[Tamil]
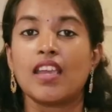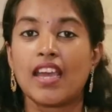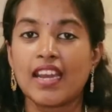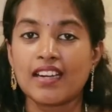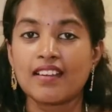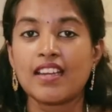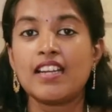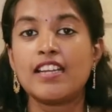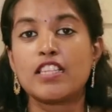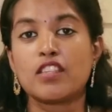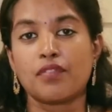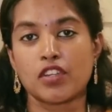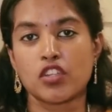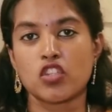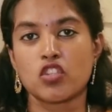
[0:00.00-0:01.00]
எரக்டைல்
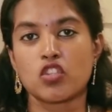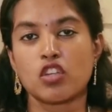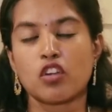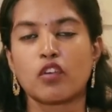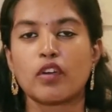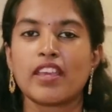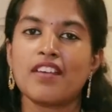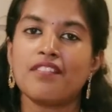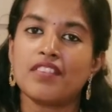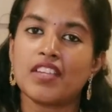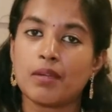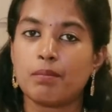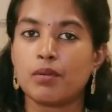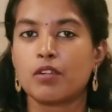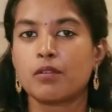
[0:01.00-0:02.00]
டிஸ்ஃபங்க்ஷன் சொல்லக்கூடிய
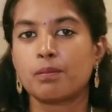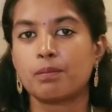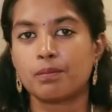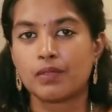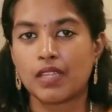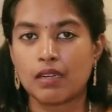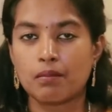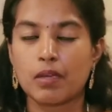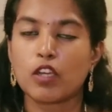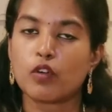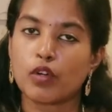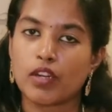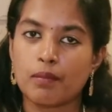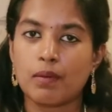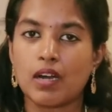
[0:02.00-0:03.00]
விரைப்பு தன்மை
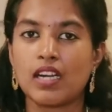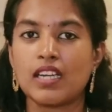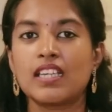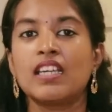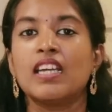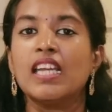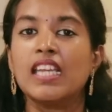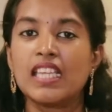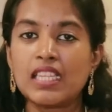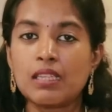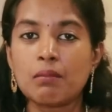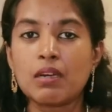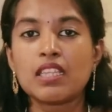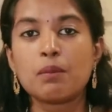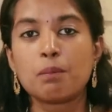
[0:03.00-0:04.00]
குறைபாடு இந்த
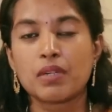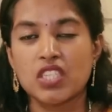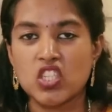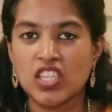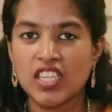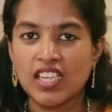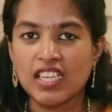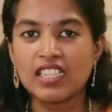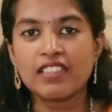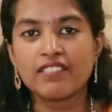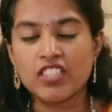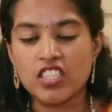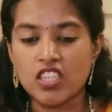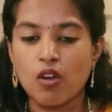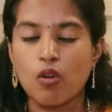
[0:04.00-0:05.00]
மாதிரி பிரச்சனைகள்
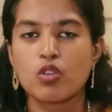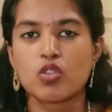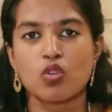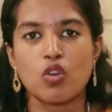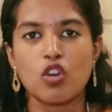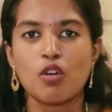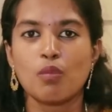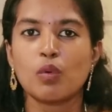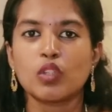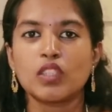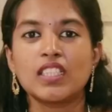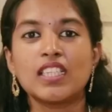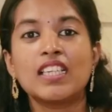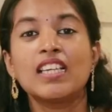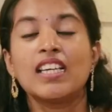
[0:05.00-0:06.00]
இருந்துட்டு அவங்க சொல்லும்
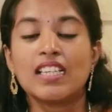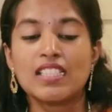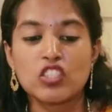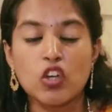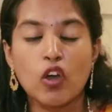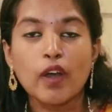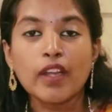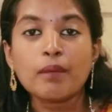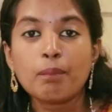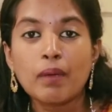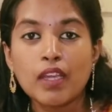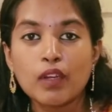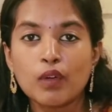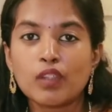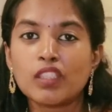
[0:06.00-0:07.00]
போது ஜாயிண்ட்
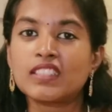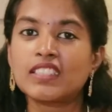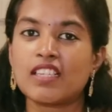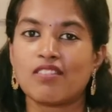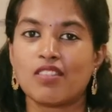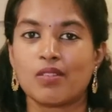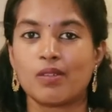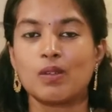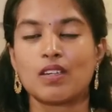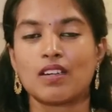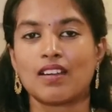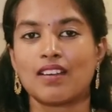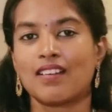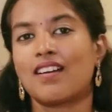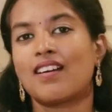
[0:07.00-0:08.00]
பெயினோடு சேர்த்து
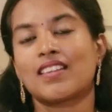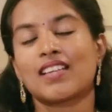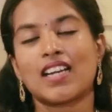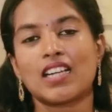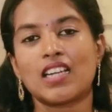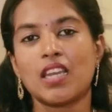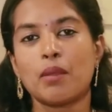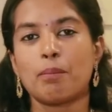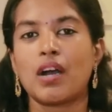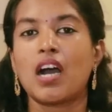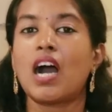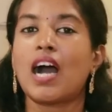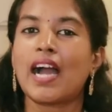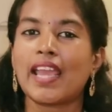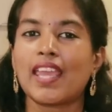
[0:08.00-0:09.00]
சொல்கிறாங்கன்னா அது
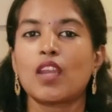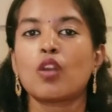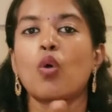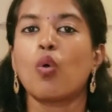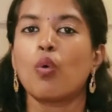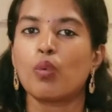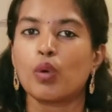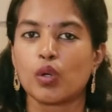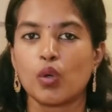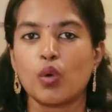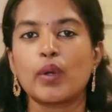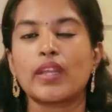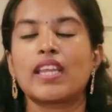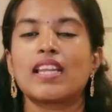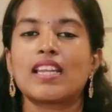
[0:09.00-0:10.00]
கண்டிப்பாக அயன்
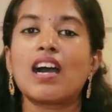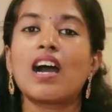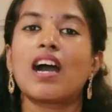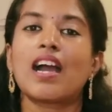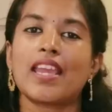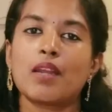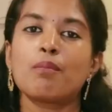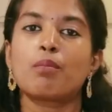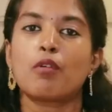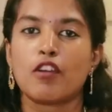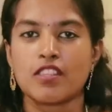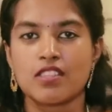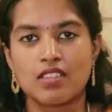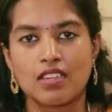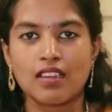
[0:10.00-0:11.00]
ஓவர்லோடு இல்லைன்னா அயன்
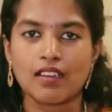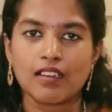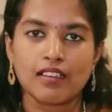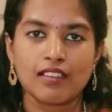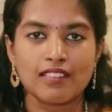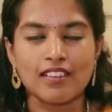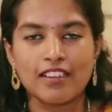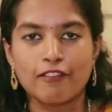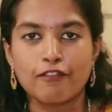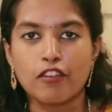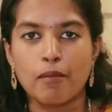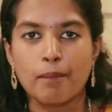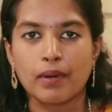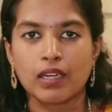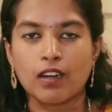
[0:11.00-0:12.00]
பாய்சனிங்கிறது
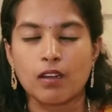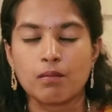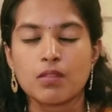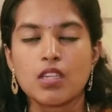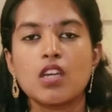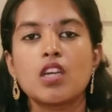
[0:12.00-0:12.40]
கன்ஃபார்ம் பண்ணலாம்